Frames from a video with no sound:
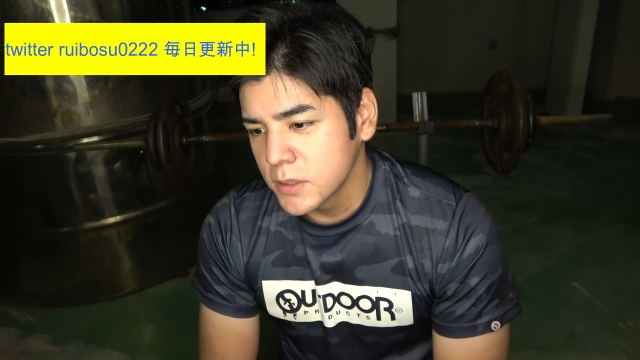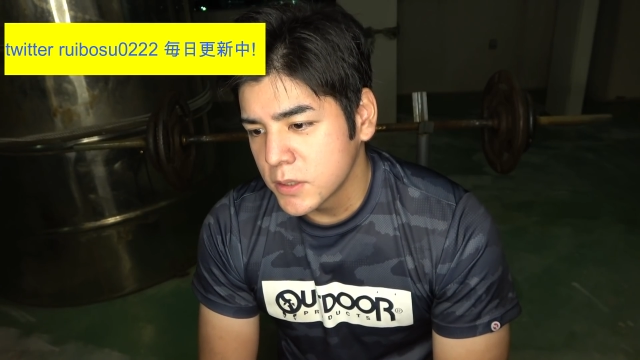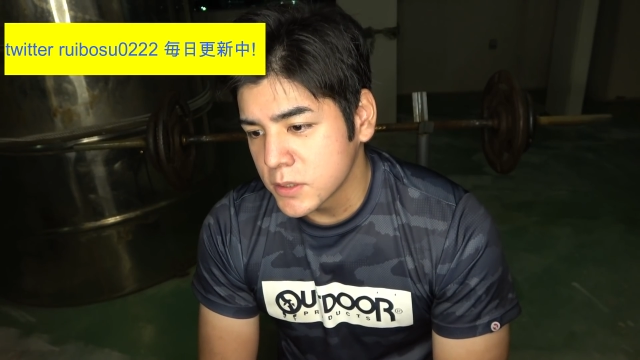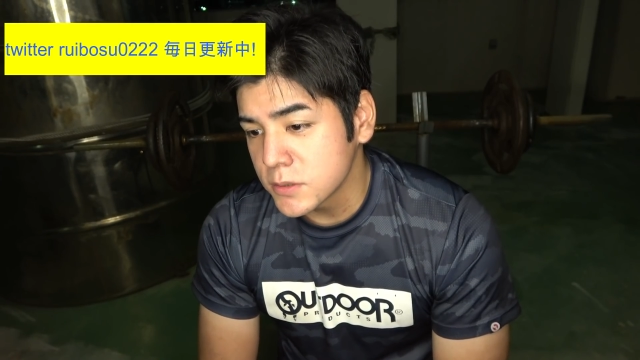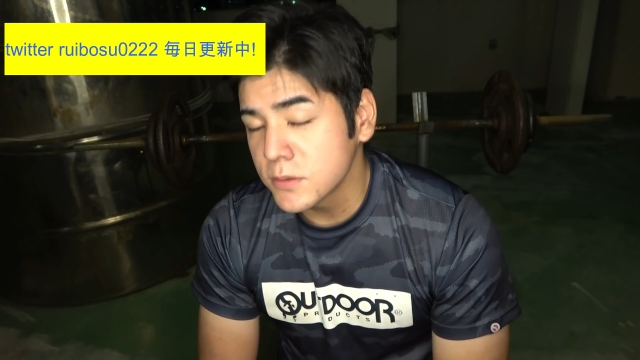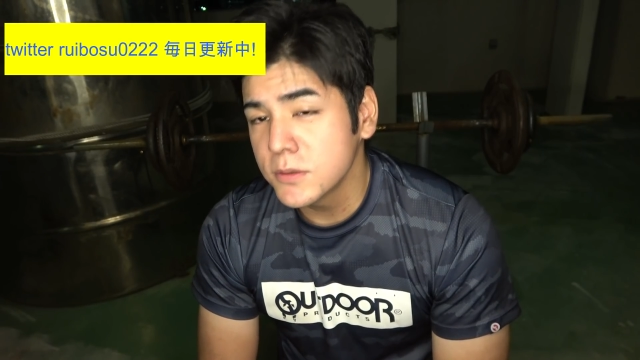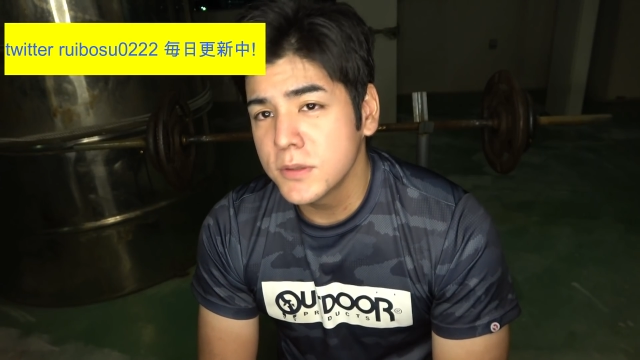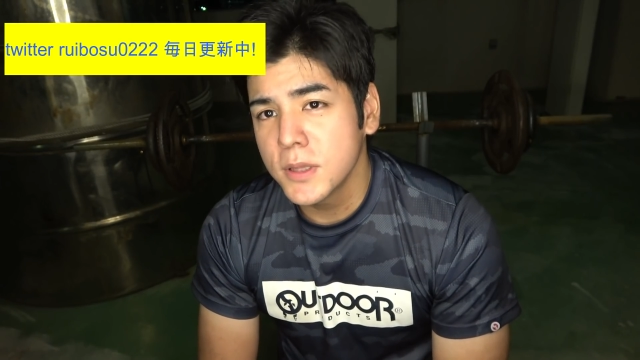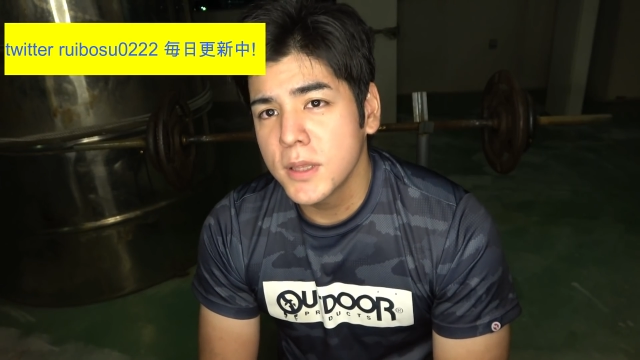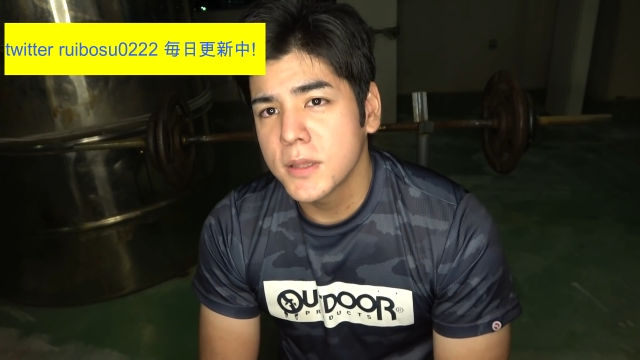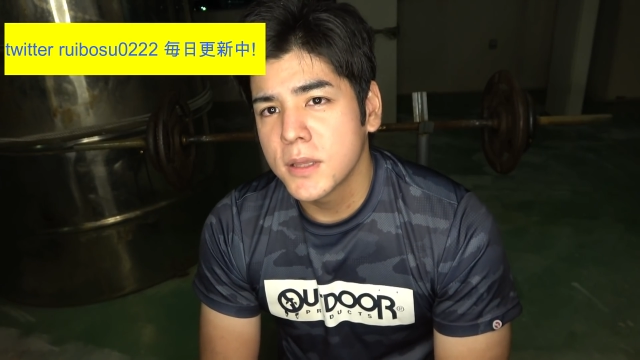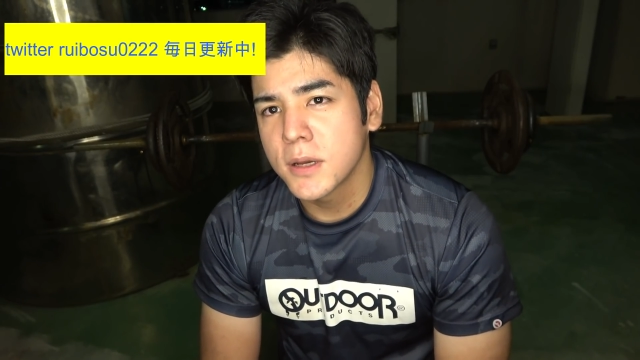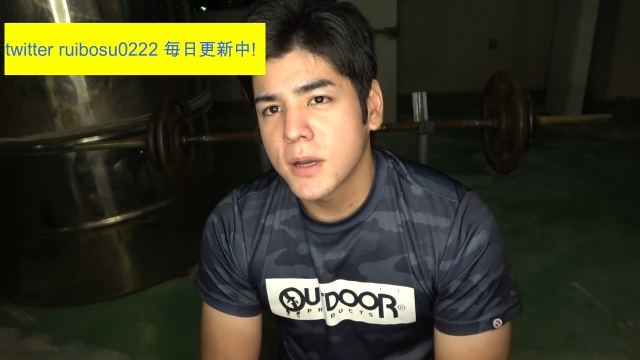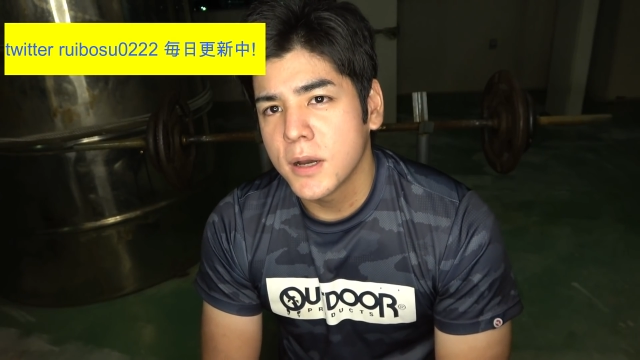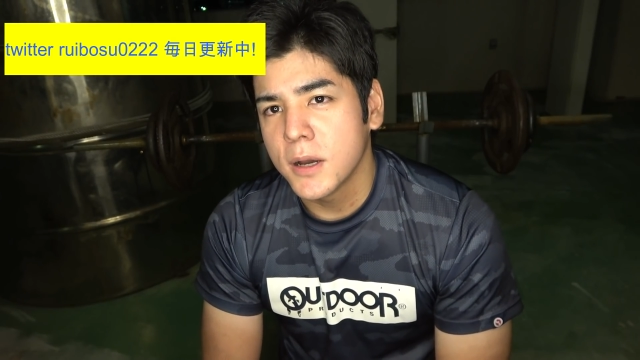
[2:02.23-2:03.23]
でそういうね、
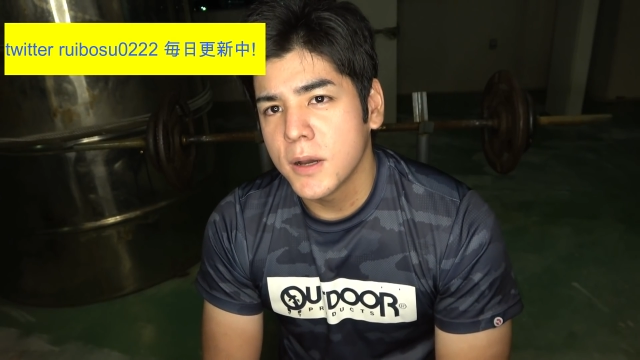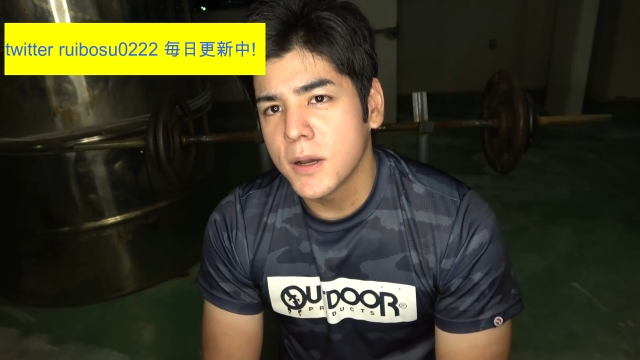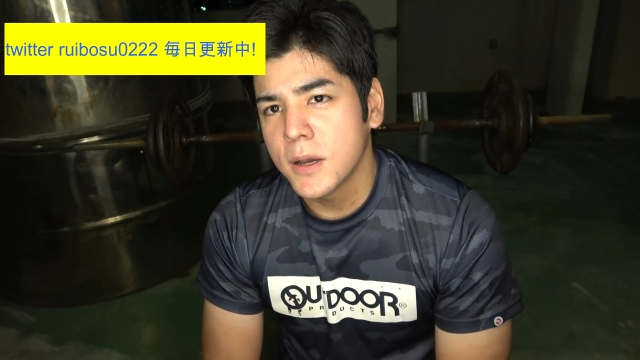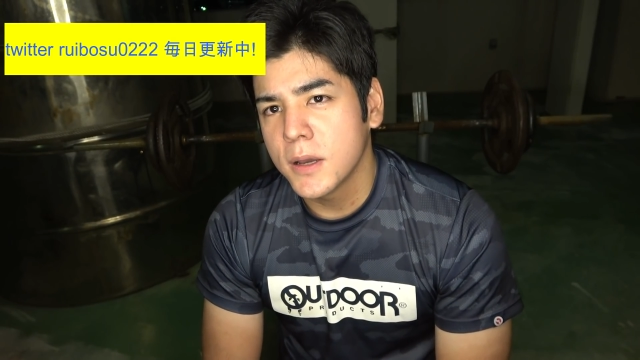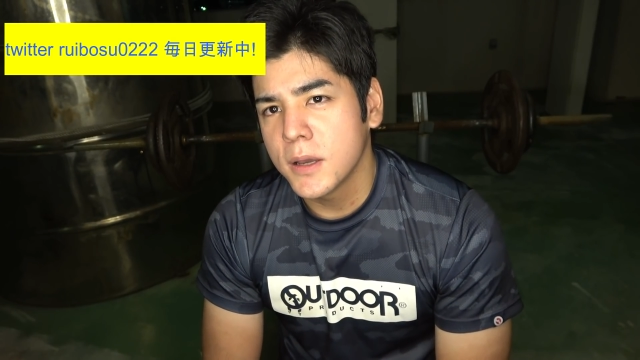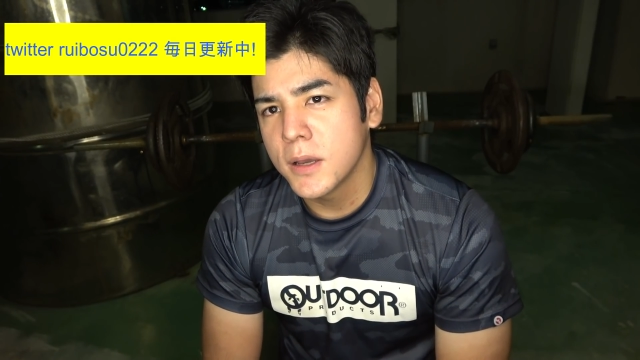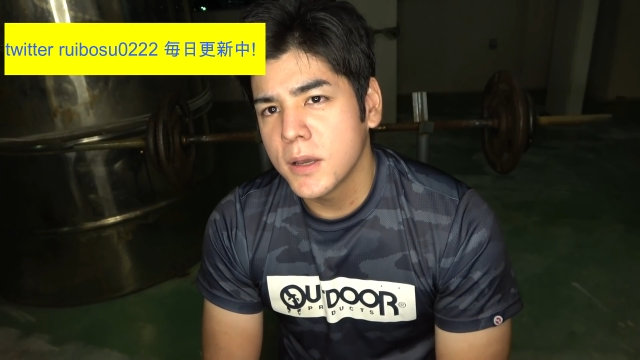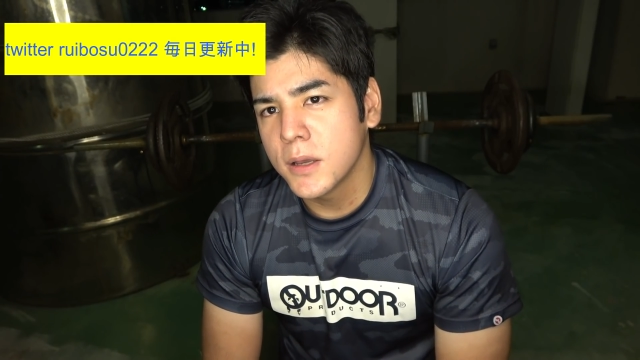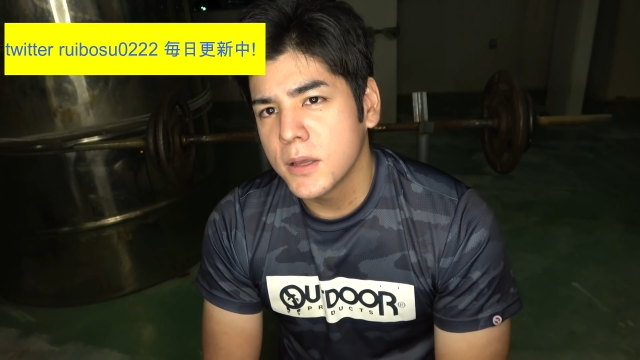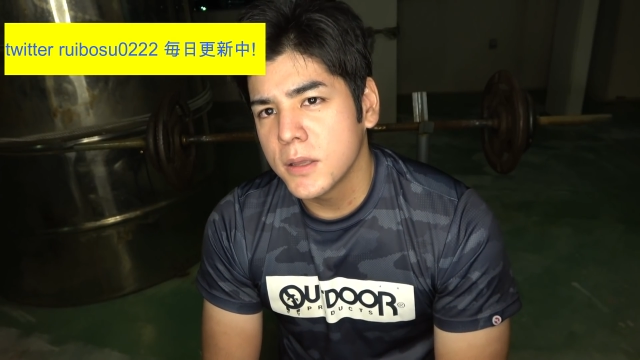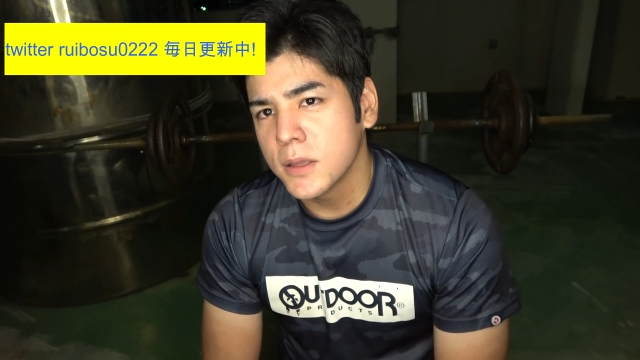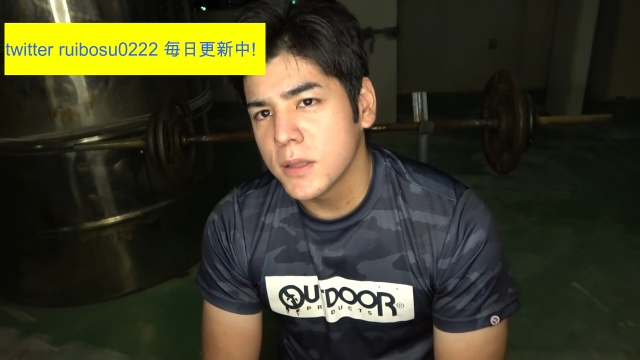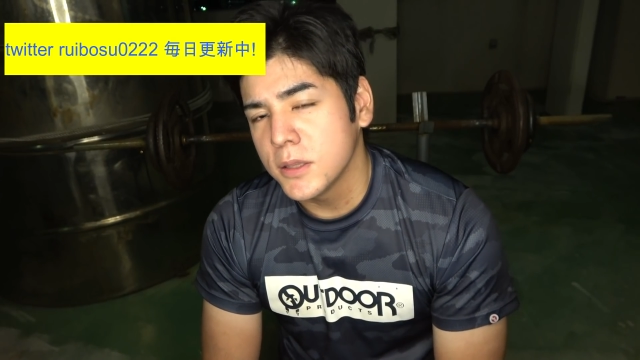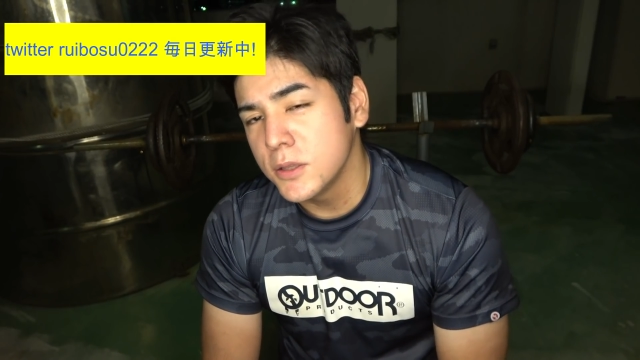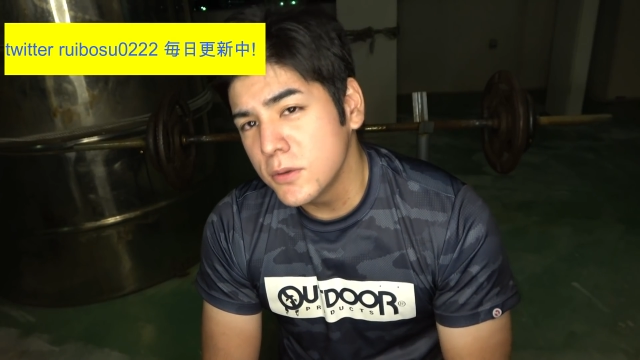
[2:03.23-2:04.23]
なんか、
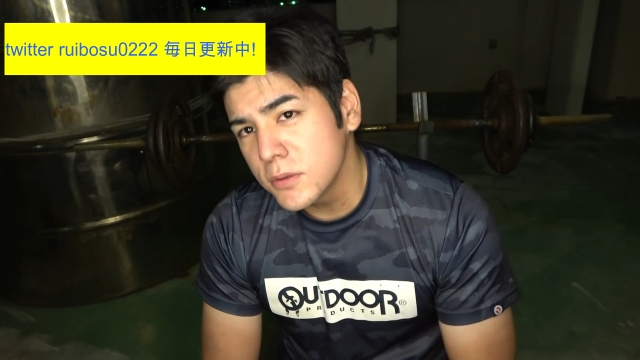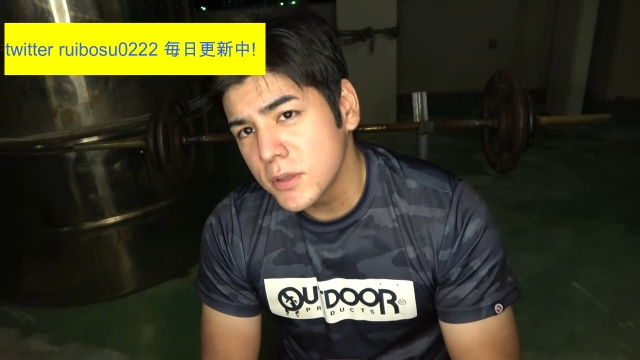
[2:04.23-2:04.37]
いろ